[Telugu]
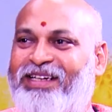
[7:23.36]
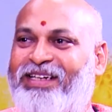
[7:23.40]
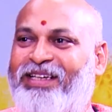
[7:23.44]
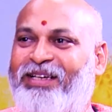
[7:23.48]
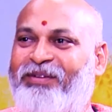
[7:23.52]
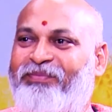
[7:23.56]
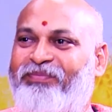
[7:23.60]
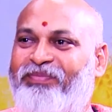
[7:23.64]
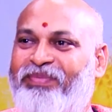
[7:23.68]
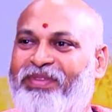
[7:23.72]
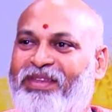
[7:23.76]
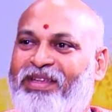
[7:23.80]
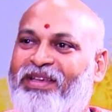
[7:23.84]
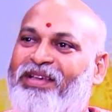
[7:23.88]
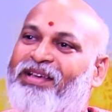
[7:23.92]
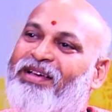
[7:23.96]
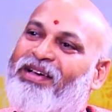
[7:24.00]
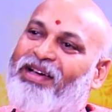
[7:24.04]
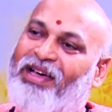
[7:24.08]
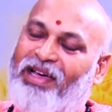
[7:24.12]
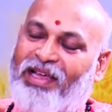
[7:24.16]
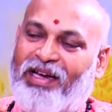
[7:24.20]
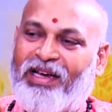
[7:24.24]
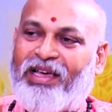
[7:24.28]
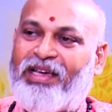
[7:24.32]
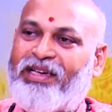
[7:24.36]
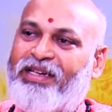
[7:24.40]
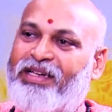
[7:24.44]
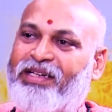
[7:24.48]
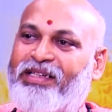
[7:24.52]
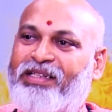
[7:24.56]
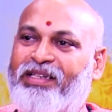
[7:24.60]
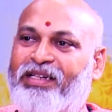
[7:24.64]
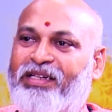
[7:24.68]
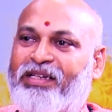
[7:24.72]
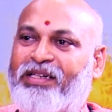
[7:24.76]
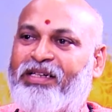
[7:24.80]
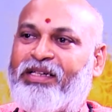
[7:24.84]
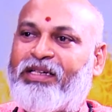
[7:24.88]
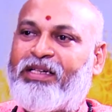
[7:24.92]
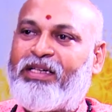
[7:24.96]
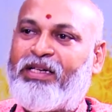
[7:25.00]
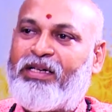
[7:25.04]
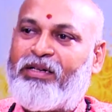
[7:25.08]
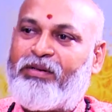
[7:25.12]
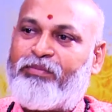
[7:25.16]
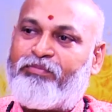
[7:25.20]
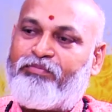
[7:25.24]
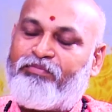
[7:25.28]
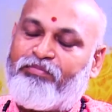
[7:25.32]
ఏంటి అలా ఏంటంటే
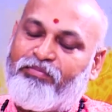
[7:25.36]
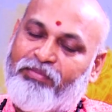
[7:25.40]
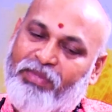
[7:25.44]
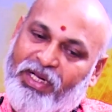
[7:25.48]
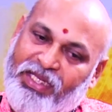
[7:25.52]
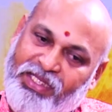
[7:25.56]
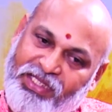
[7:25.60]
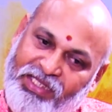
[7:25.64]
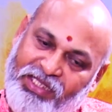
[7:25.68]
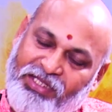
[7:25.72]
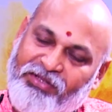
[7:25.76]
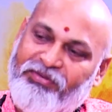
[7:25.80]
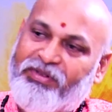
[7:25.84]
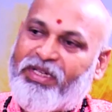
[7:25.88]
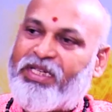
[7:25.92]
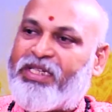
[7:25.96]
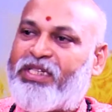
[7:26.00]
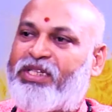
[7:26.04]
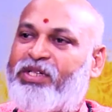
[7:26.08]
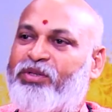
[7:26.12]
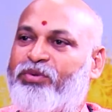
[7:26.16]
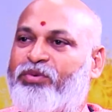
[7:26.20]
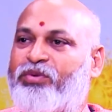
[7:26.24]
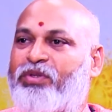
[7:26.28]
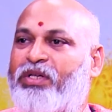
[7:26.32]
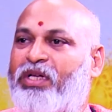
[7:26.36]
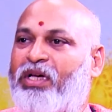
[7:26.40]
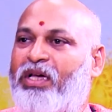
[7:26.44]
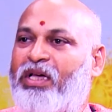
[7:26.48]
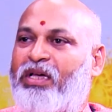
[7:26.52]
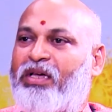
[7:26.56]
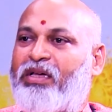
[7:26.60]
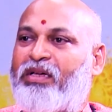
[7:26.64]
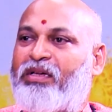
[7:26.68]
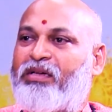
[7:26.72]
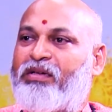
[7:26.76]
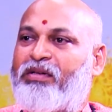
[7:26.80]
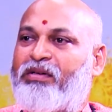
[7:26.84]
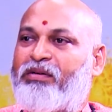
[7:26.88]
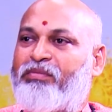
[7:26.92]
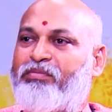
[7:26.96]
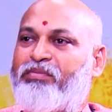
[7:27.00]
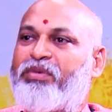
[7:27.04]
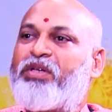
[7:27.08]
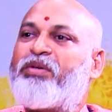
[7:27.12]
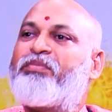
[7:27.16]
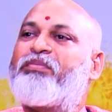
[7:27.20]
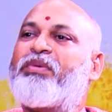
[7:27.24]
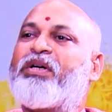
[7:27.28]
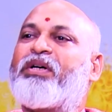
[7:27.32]
మంచివన్నీ కూడా
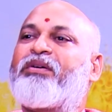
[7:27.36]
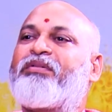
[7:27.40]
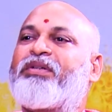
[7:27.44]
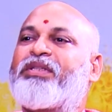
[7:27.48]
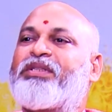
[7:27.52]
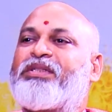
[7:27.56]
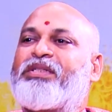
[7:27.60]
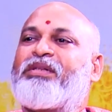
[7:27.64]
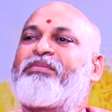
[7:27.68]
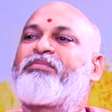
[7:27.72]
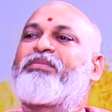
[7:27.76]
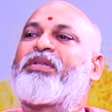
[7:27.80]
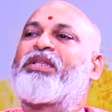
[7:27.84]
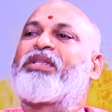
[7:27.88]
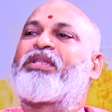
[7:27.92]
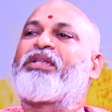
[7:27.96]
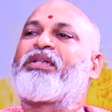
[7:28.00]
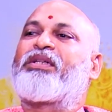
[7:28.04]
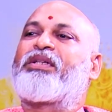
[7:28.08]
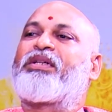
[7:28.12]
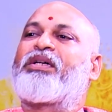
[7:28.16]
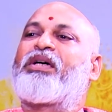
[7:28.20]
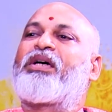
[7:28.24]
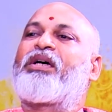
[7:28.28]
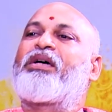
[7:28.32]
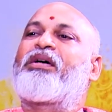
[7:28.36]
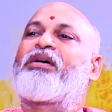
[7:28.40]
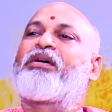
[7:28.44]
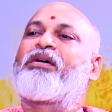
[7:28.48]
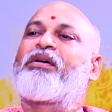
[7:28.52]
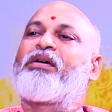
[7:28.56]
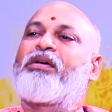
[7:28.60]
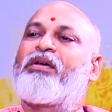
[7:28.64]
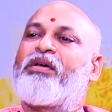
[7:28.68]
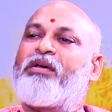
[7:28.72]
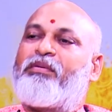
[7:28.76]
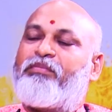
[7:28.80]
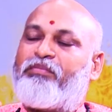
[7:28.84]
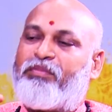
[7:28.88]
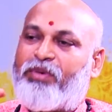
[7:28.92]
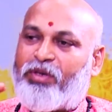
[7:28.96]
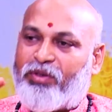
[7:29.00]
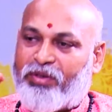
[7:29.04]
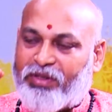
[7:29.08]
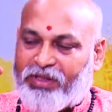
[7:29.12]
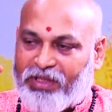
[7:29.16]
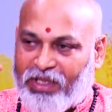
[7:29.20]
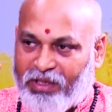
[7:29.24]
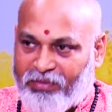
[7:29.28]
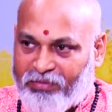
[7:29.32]
మీరు భగవత్ సంబంధంగా
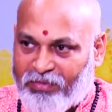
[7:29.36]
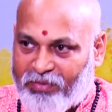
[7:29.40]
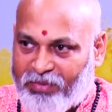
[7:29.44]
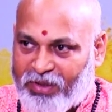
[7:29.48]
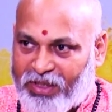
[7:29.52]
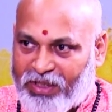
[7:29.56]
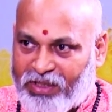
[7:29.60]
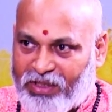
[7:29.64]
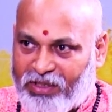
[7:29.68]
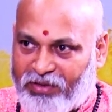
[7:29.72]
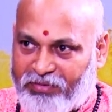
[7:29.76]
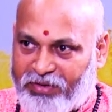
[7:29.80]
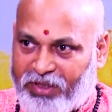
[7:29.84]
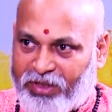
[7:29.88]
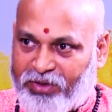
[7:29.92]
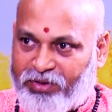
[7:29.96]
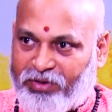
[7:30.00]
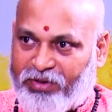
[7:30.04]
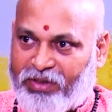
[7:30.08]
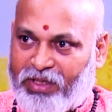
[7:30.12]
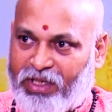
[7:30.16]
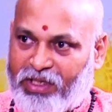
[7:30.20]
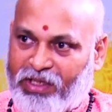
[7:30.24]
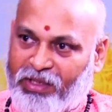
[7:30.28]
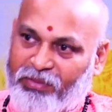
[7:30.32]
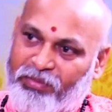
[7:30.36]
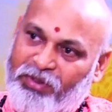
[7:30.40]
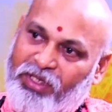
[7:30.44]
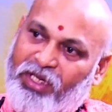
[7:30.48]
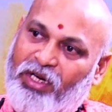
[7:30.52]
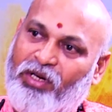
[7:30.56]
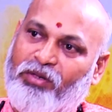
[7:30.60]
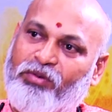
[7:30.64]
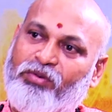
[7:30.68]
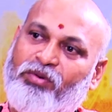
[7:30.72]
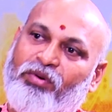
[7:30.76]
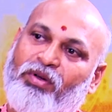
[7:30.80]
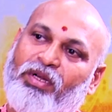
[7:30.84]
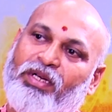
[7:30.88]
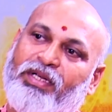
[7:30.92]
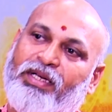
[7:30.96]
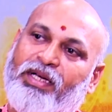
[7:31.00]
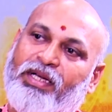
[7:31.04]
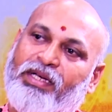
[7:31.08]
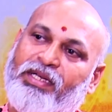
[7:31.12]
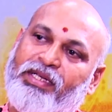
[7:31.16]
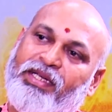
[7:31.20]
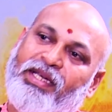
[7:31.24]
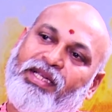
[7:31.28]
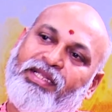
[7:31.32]
మీరు ధర్మపరంగా వెళ్తున్నారు కాబట్టి అనుకోవాలి
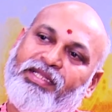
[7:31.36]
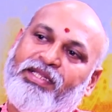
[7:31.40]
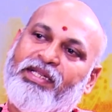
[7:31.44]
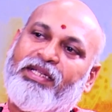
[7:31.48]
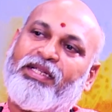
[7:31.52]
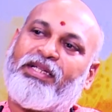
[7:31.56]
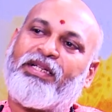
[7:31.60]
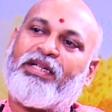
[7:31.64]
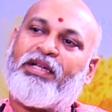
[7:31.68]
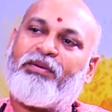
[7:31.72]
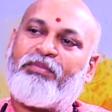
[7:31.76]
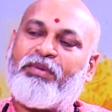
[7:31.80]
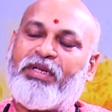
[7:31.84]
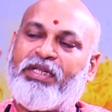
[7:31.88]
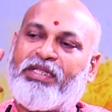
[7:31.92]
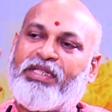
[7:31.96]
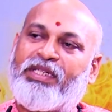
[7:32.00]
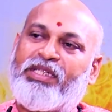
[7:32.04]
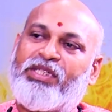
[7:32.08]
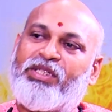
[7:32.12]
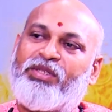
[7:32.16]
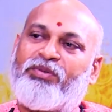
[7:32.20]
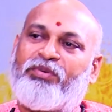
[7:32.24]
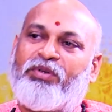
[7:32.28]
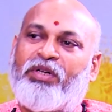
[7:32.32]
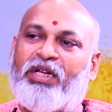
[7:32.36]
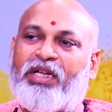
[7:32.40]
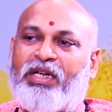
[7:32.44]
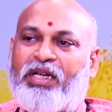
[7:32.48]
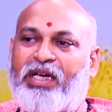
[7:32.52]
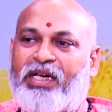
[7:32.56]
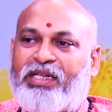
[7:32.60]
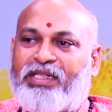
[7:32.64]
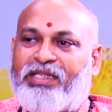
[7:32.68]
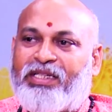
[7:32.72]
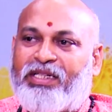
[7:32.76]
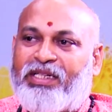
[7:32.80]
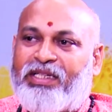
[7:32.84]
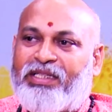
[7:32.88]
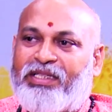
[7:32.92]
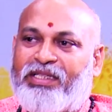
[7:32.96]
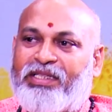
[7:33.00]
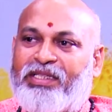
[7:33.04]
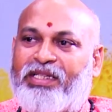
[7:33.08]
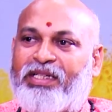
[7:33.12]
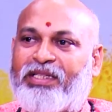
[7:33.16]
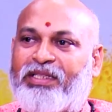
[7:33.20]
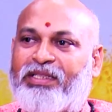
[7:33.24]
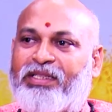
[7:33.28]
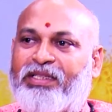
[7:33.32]
కానీ ఏది జరిగినా మనకి ఈశ్వరుడు అనాజ్ఞలైంది
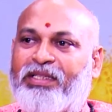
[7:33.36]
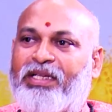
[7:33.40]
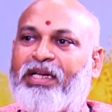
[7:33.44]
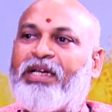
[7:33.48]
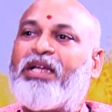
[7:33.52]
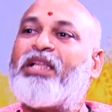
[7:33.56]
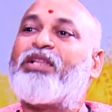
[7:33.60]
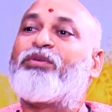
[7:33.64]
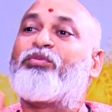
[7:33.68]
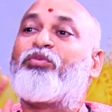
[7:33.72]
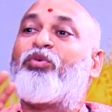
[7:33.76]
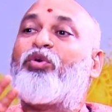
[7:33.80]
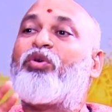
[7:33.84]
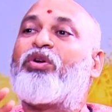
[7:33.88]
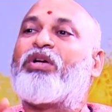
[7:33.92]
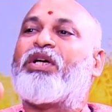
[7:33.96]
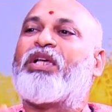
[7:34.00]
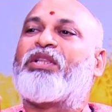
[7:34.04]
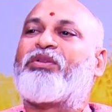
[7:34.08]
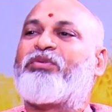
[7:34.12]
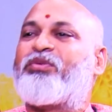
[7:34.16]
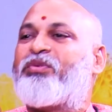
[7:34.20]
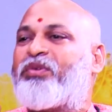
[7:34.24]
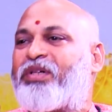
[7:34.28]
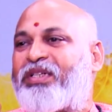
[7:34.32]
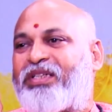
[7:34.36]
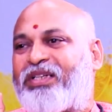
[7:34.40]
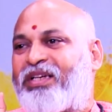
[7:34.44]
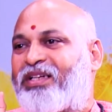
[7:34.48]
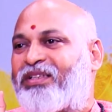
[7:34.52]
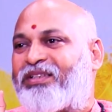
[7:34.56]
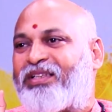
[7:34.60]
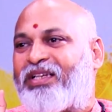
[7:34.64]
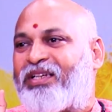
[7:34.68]
జరగదు కదా అంటే అది మూర్ఖత్వం అంటారు